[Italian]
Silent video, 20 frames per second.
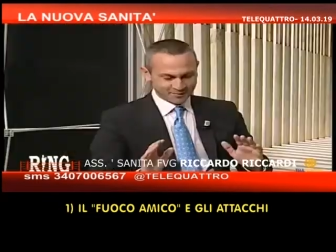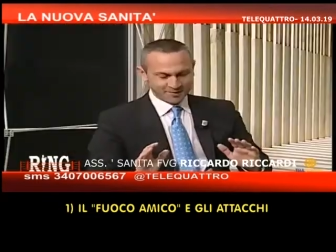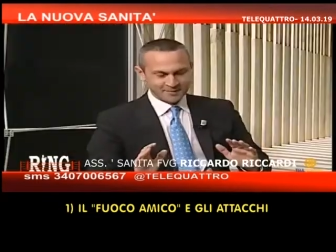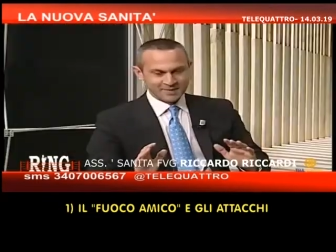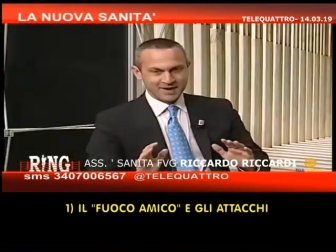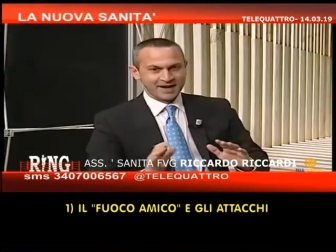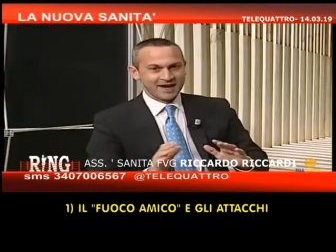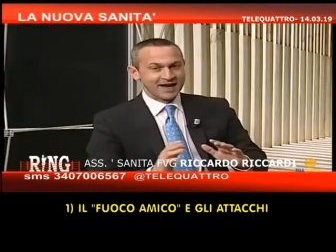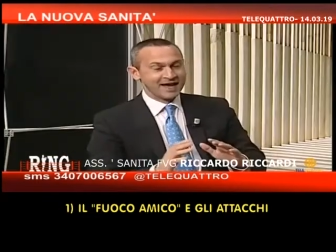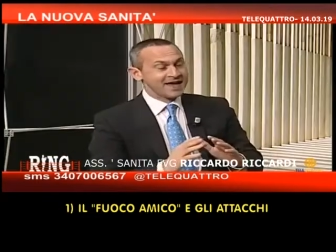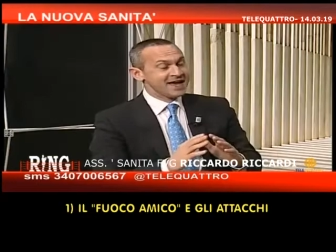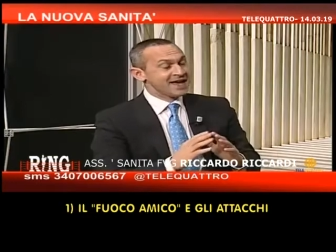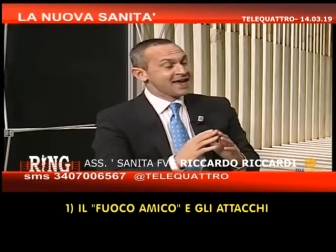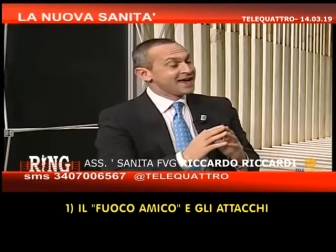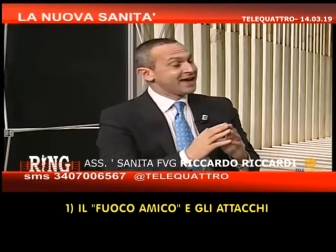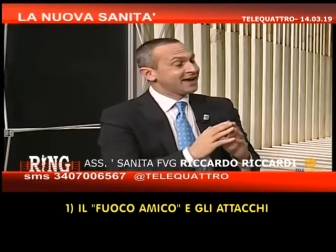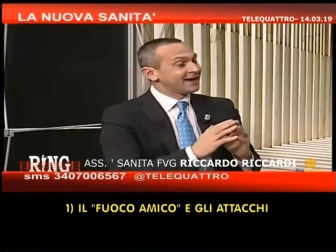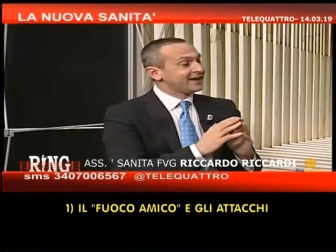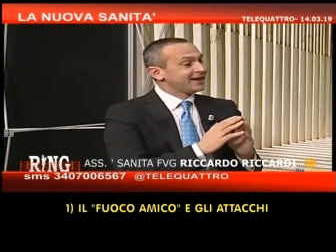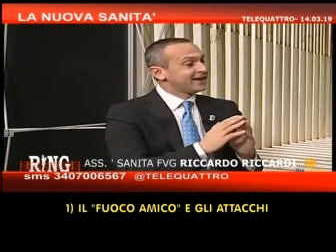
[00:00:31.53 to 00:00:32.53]
va bene.
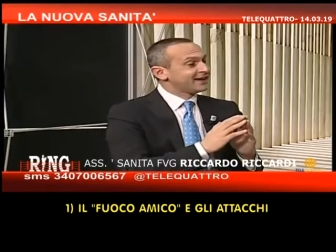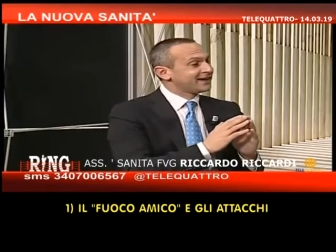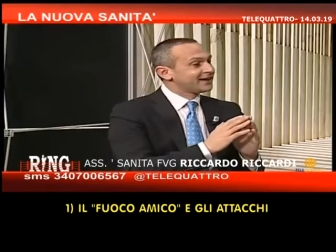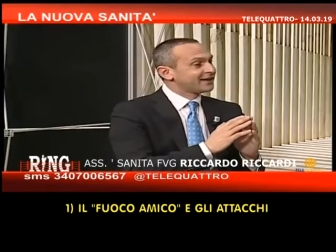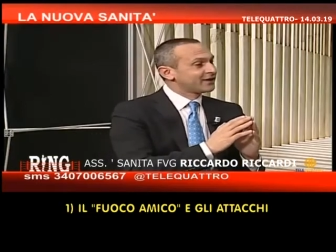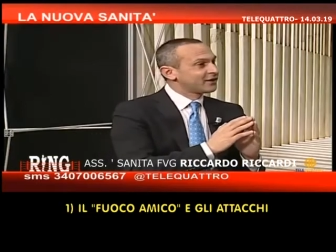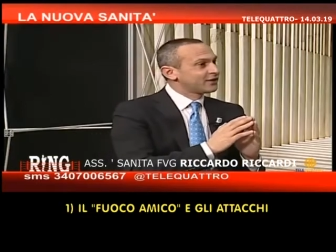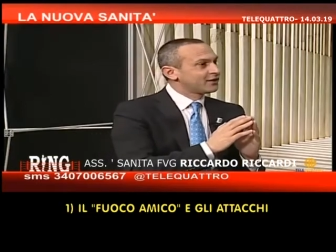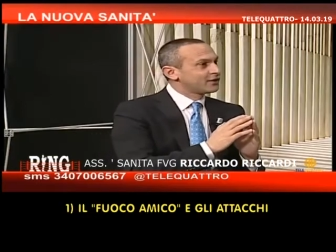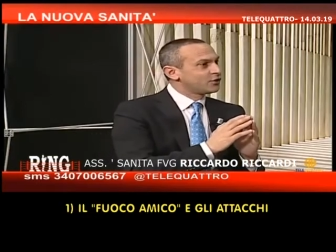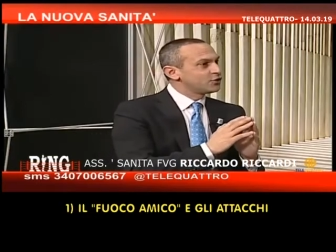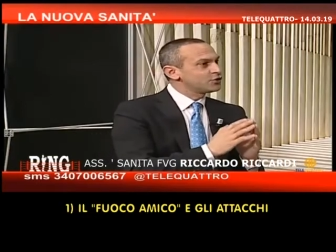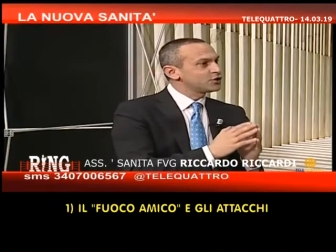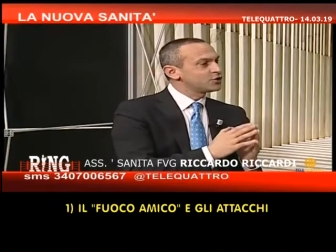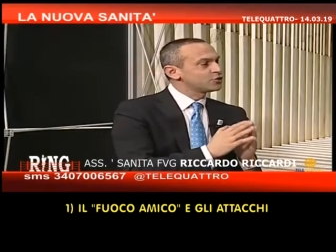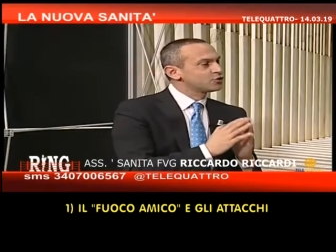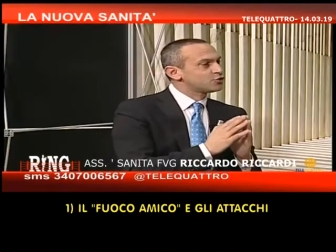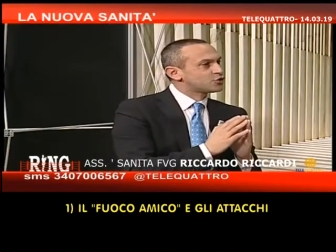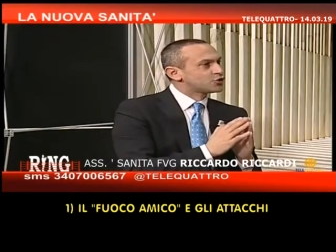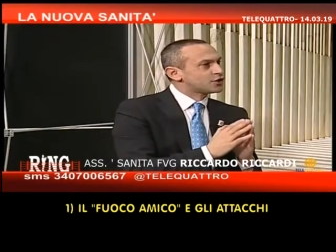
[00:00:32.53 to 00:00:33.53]

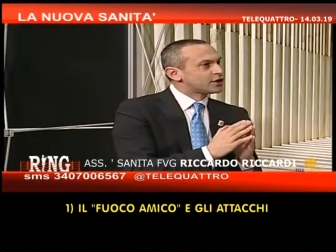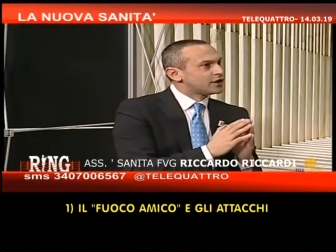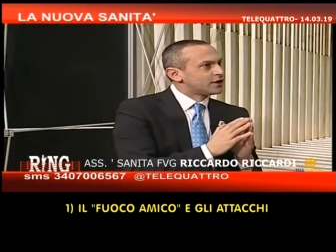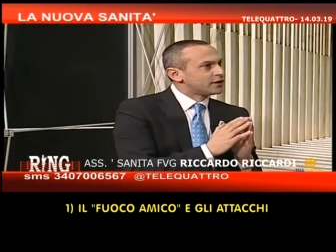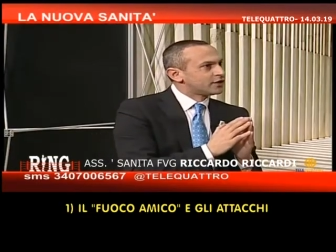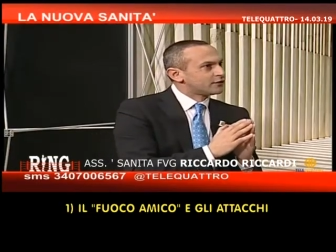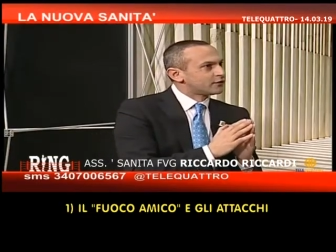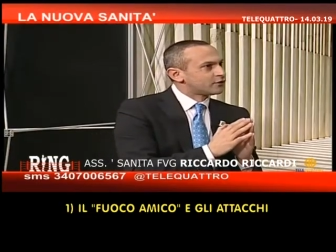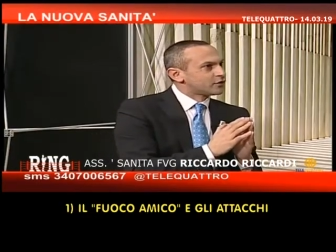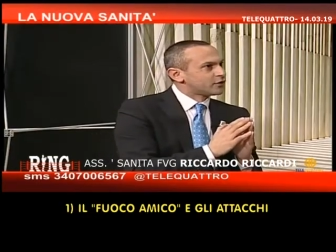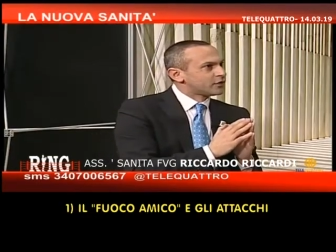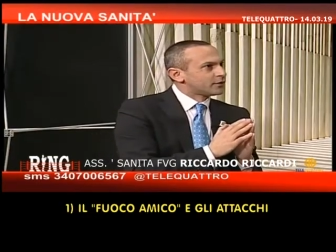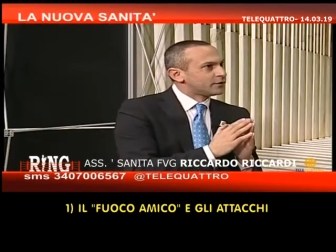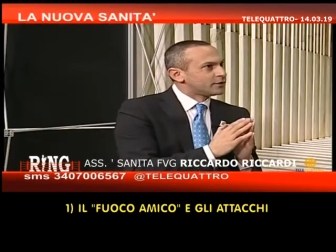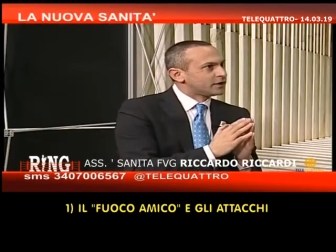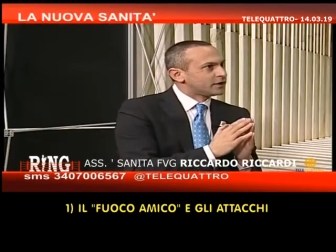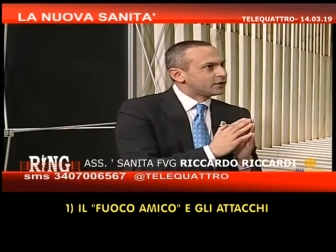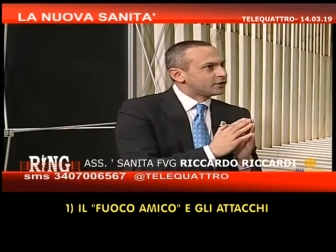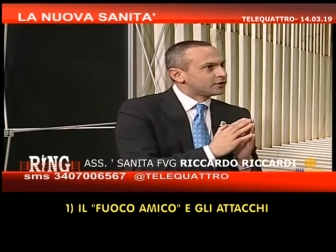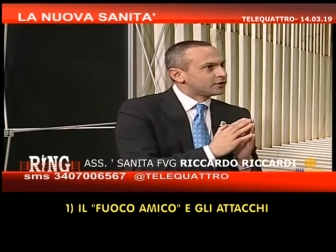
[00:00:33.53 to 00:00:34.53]
Cosa succede a Fuoco
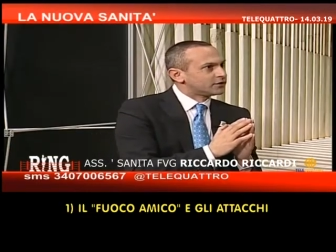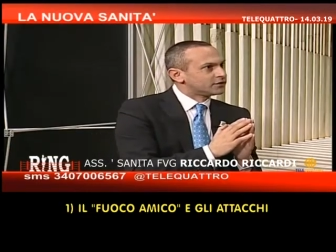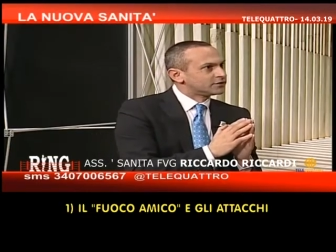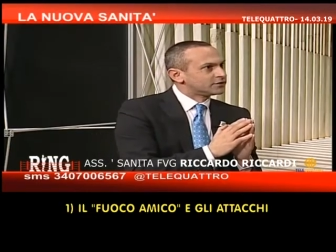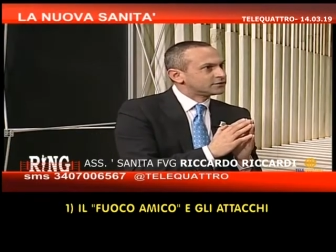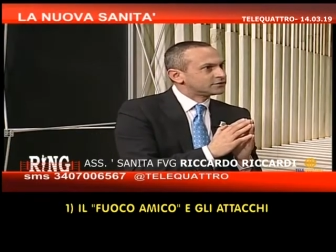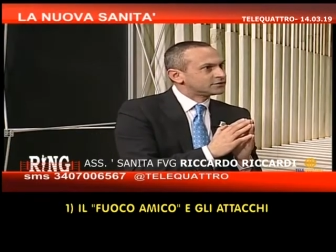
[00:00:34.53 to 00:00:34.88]
Amico